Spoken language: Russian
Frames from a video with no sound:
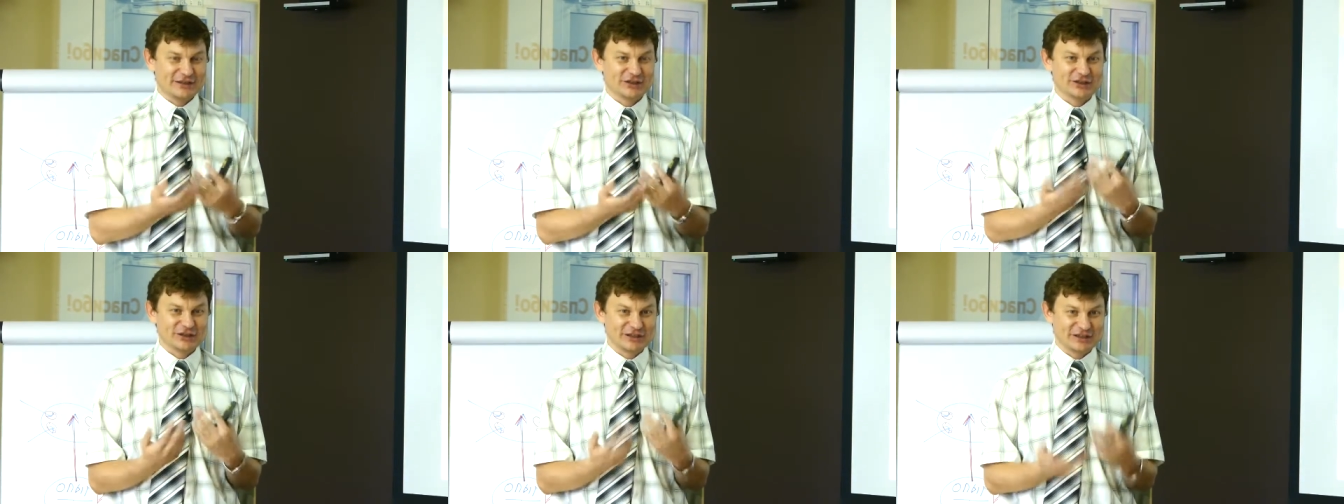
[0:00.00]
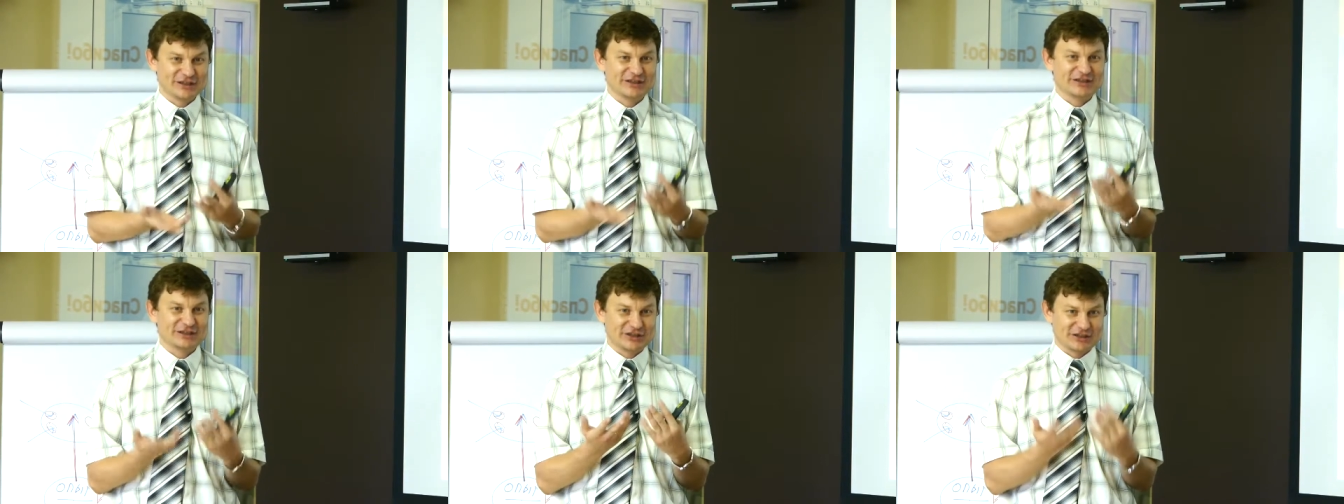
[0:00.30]

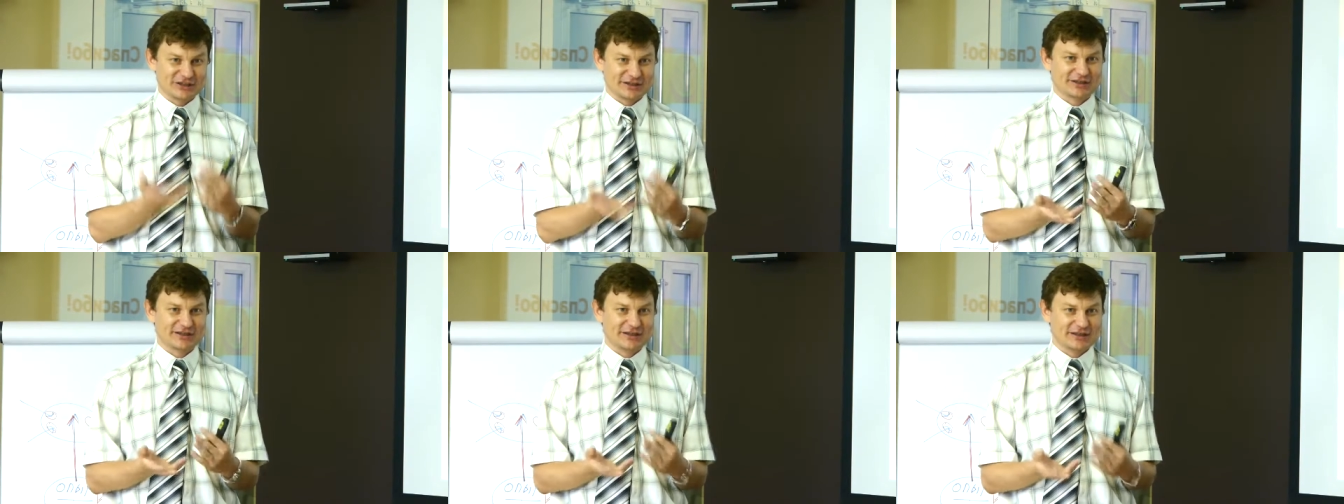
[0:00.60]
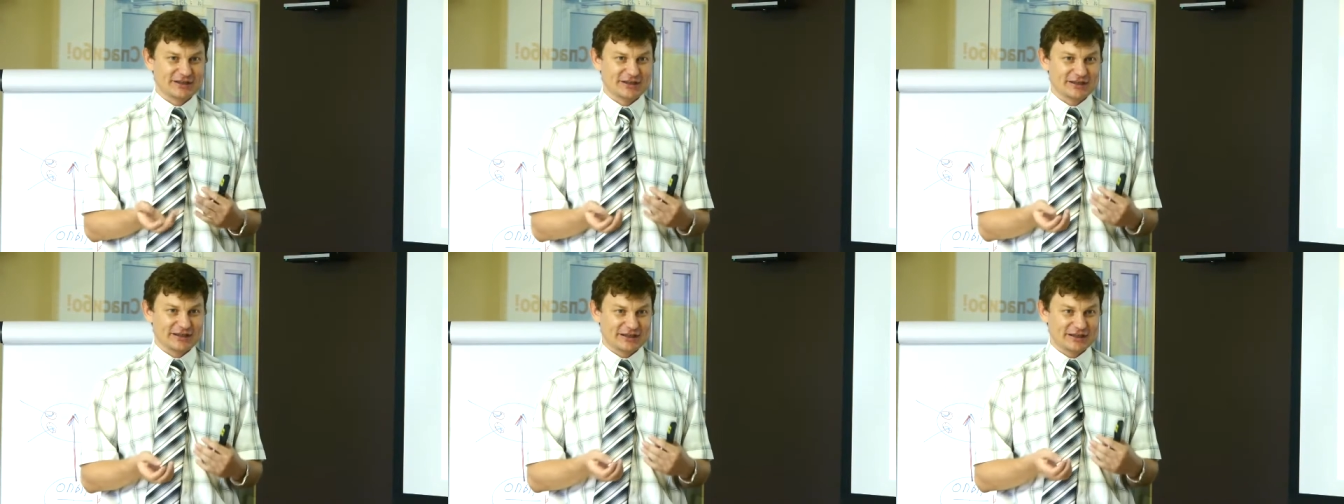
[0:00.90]
четыре
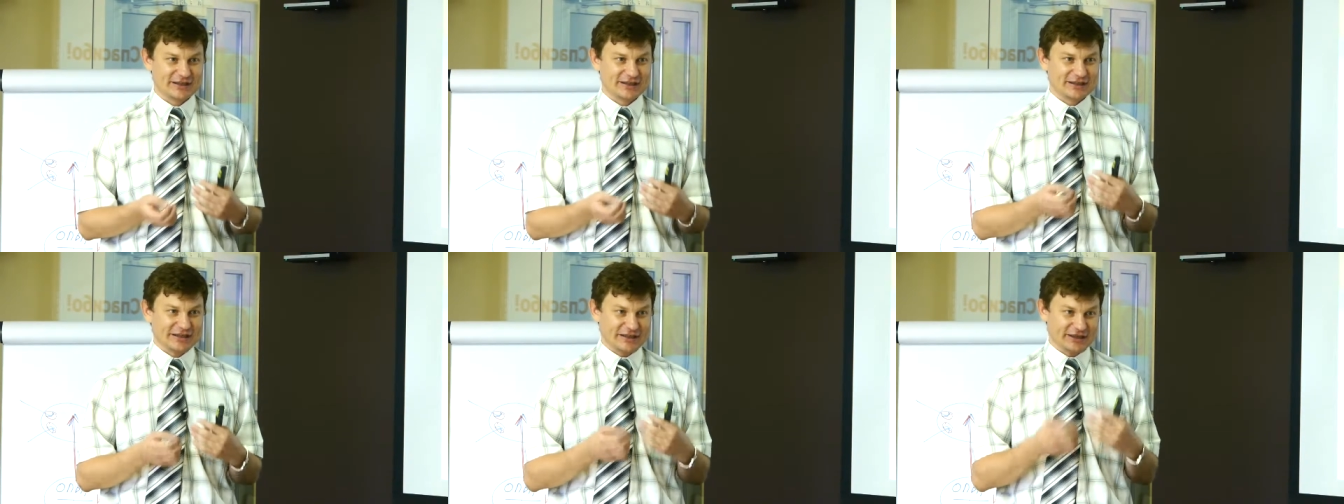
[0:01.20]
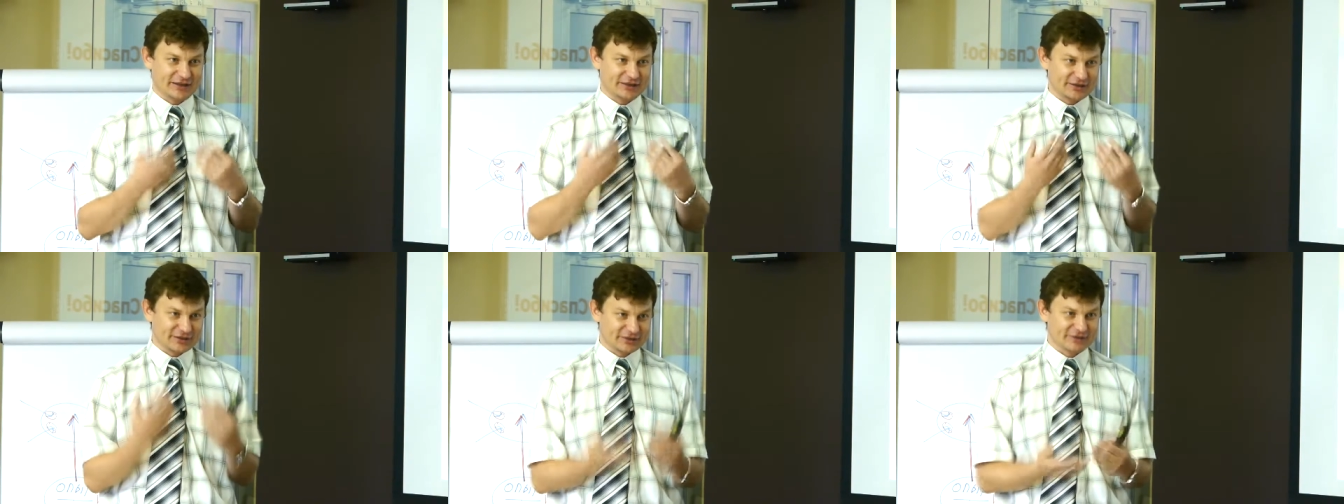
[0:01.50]
часа я
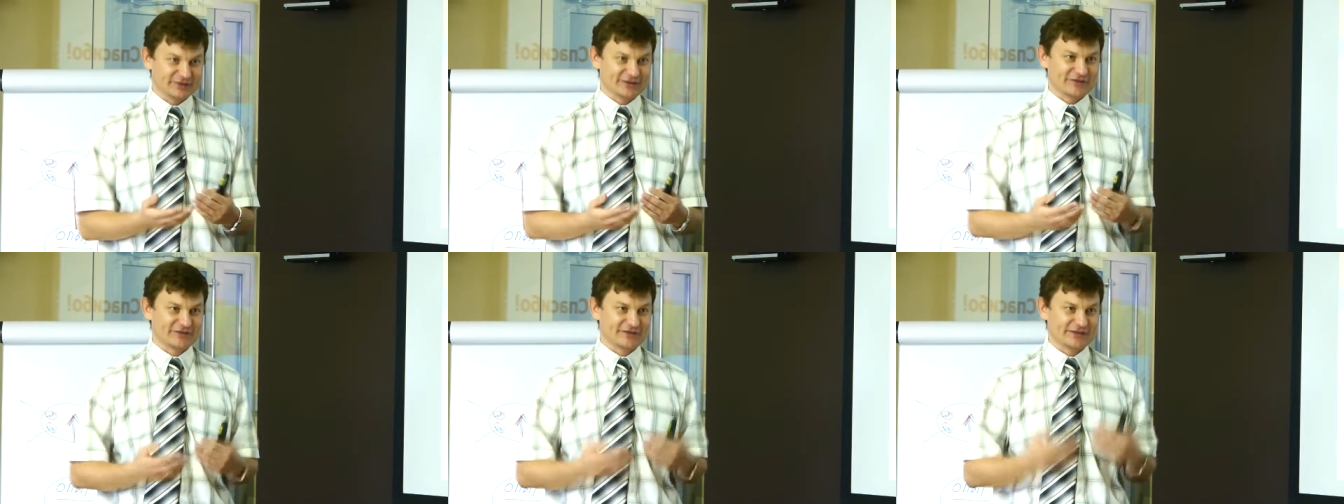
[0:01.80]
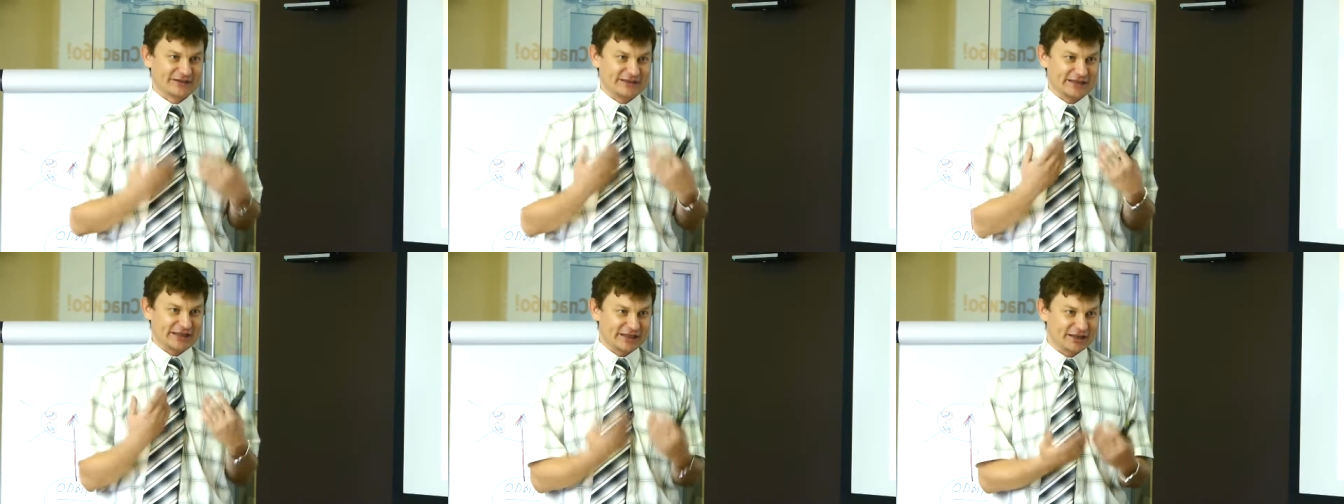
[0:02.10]
находился в
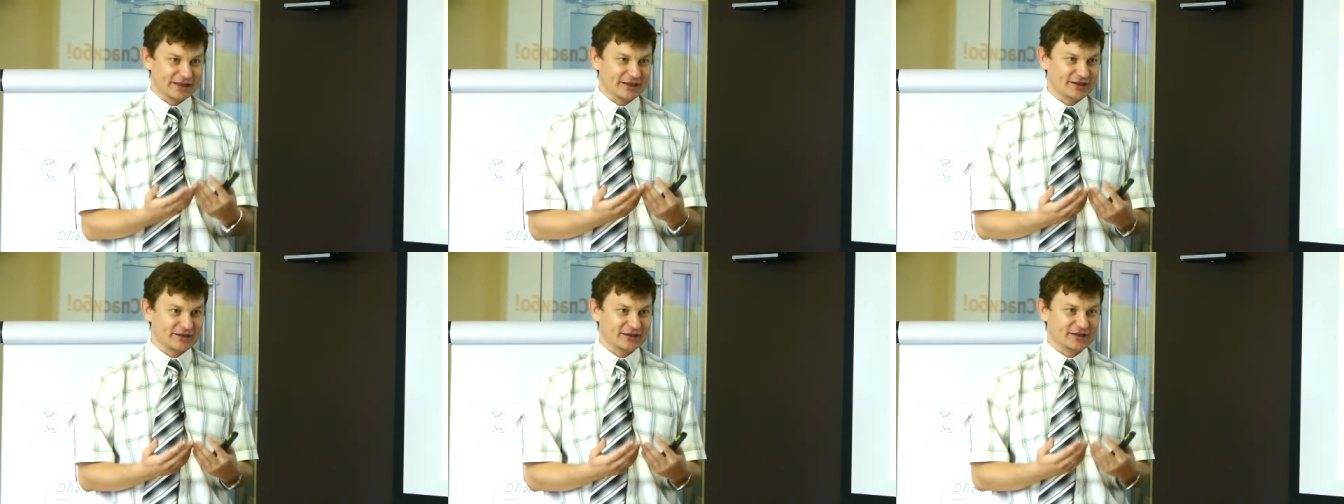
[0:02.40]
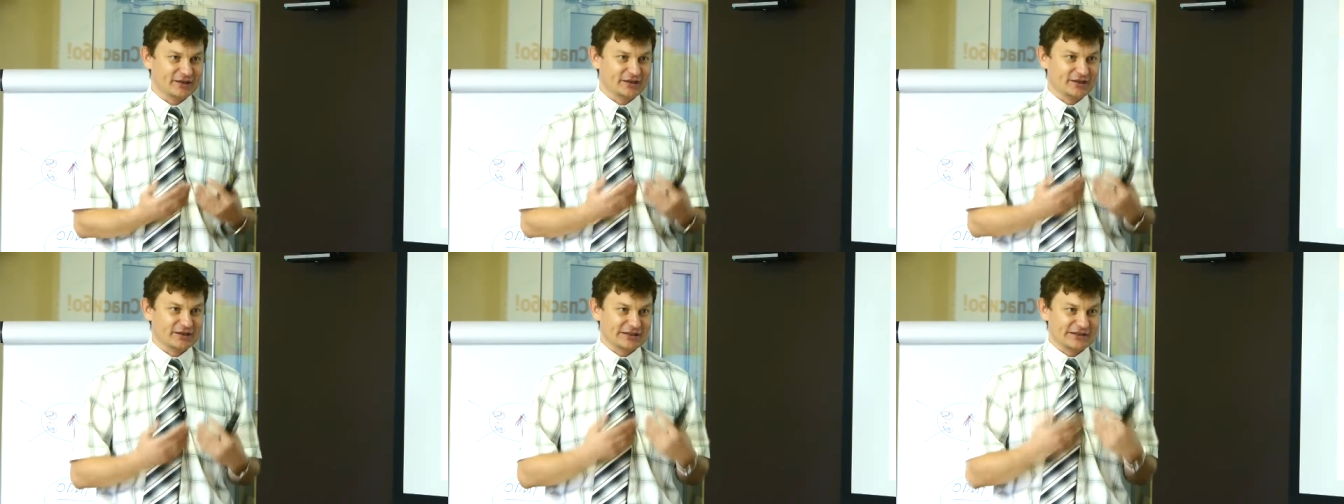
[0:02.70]
состоянии